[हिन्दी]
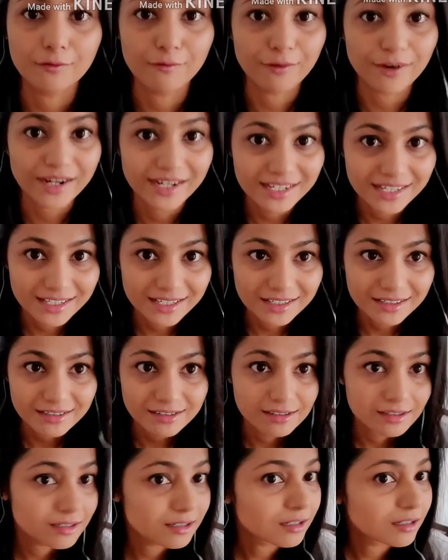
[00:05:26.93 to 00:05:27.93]

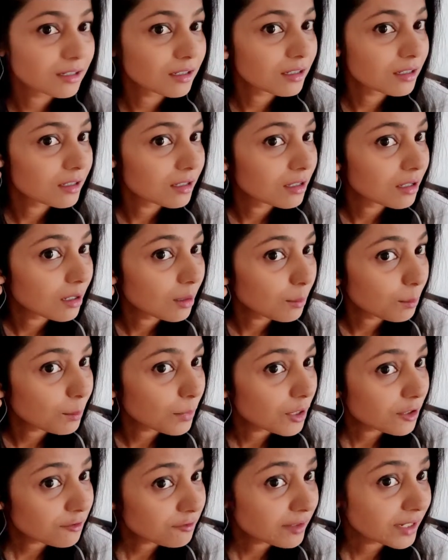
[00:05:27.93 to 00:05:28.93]
Weightless,
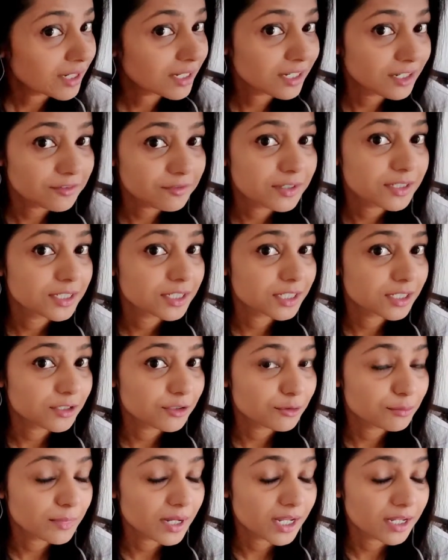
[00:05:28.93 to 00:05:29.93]
perfectly fit
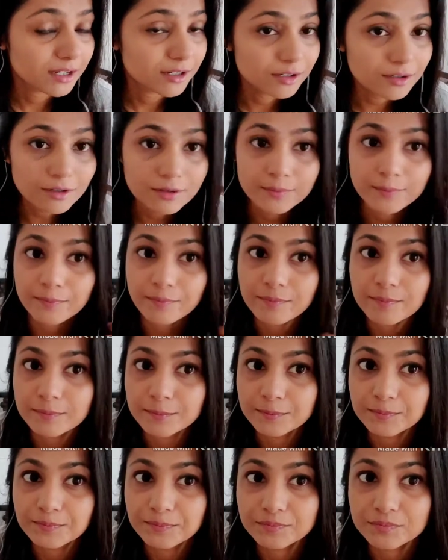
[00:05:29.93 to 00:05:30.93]
into my ear.
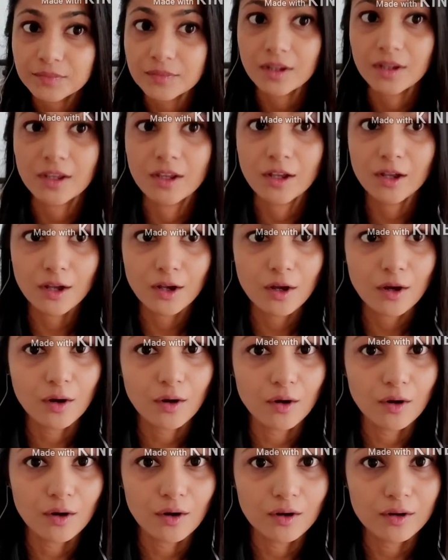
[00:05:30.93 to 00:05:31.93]

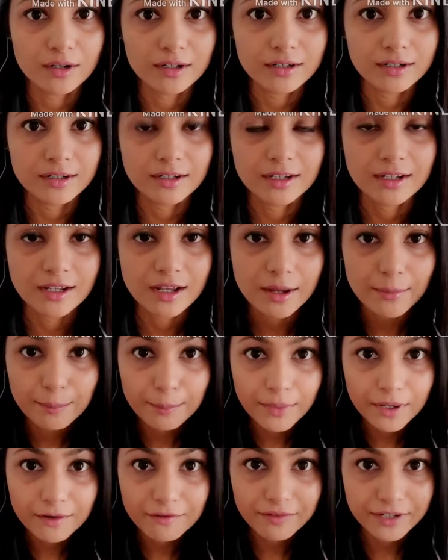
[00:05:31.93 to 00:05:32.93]
और
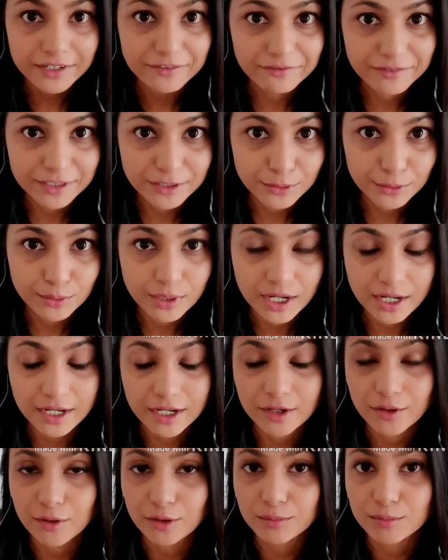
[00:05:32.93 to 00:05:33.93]
परफेक्ट फिट हुआ
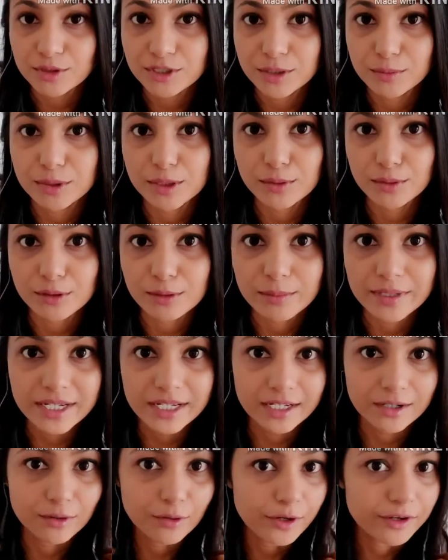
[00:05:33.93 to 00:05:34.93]
है और मुझे बिल्कुल
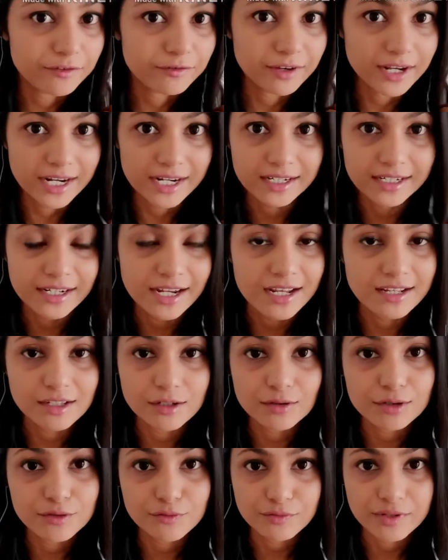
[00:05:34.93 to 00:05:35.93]
भी कोई वेट या
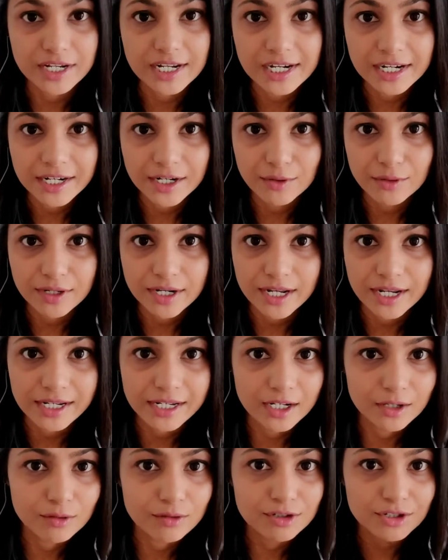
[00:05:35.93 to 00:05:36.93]
ऐसे कुछ फील नहीं हो रहा
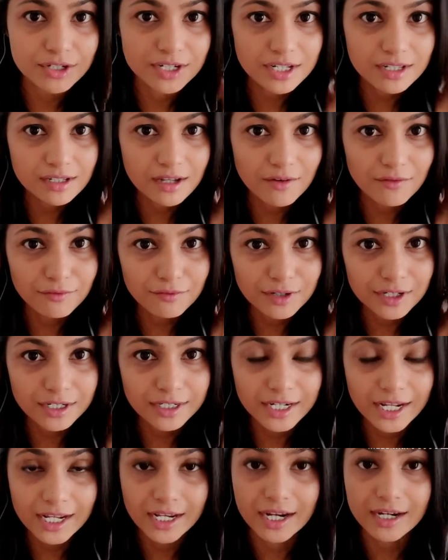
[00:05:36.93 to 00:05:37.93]
है या कुछ
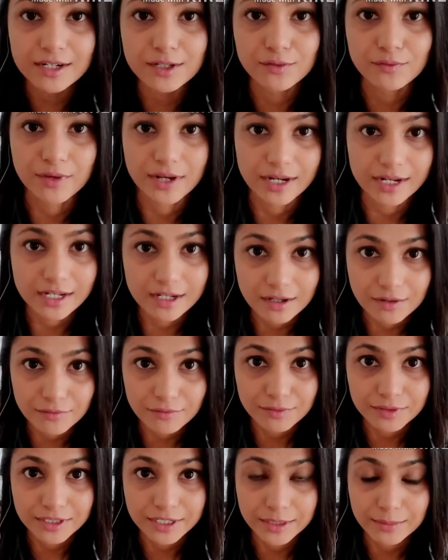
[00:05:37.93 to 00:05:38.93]
डिस्कम्फर्ट नहीं है इट्स वेरी
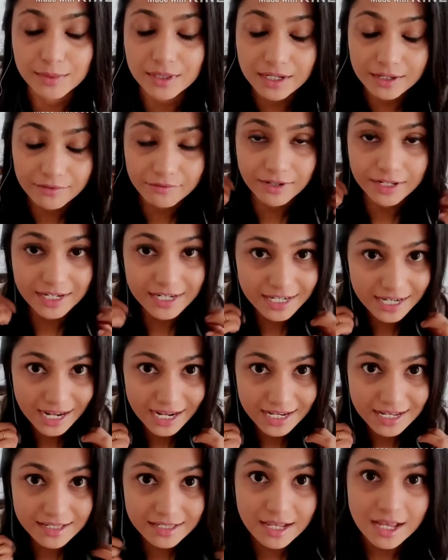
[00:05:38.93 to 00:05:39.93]
कंफर्टेबल एंड वेरी
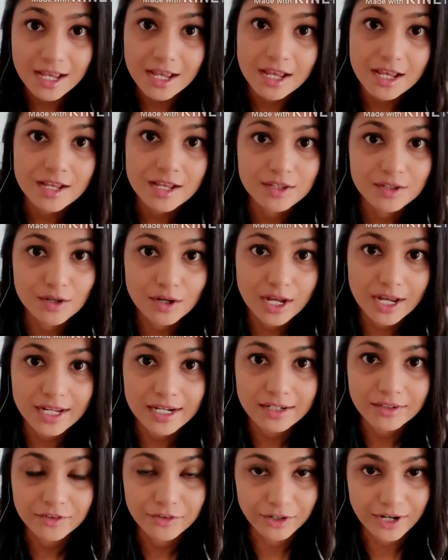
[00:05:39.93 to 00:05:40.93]
नाइस सो
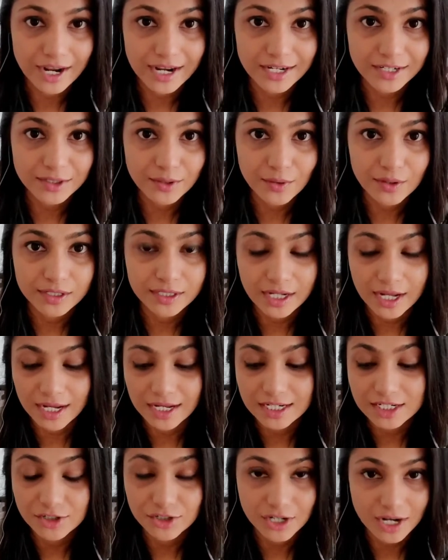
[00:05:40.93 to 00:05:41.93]
आई विल ट्राई इट ऑन
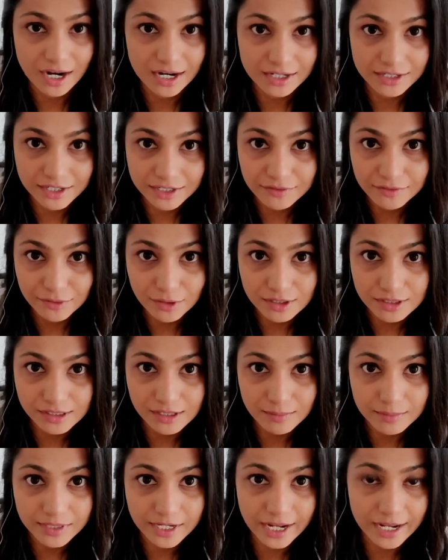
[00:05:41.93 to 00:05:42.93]
आई विल चार्ज इट फॉर
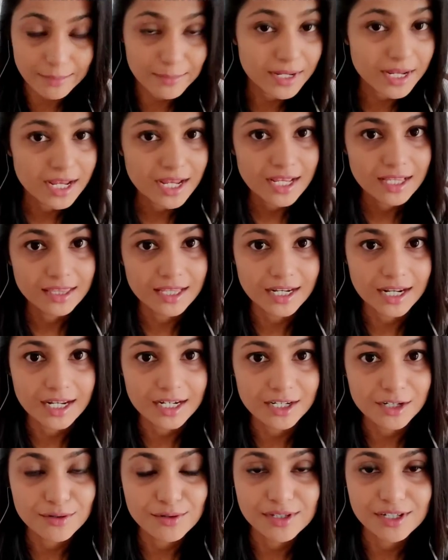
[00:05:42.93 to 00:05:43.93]
सम टाइम then
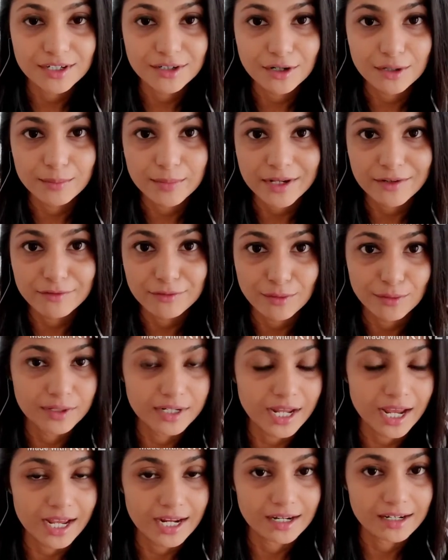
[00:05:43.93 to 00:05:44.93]
I'll use it on my
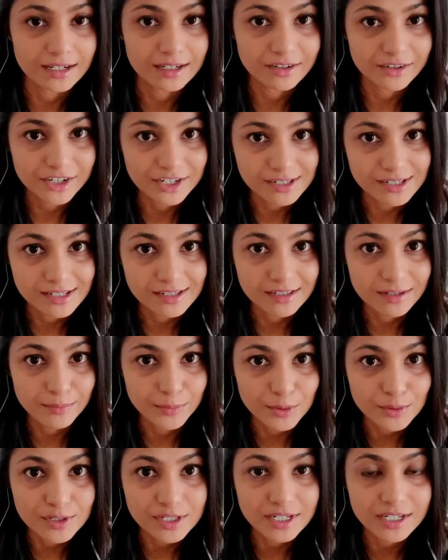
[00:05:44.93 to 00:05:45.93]
phone, I'll listen the
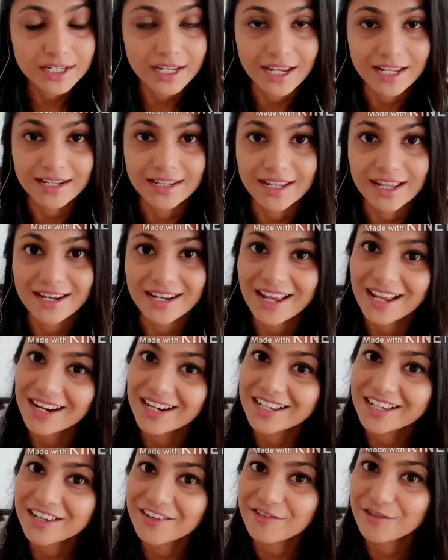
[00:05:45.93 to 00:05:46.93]
music and then
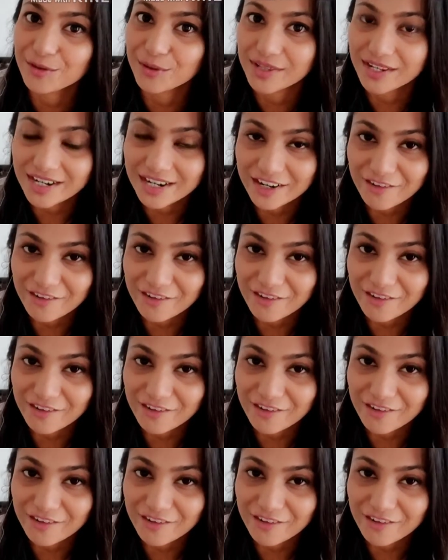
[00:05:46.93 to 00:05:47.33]
I'll give you the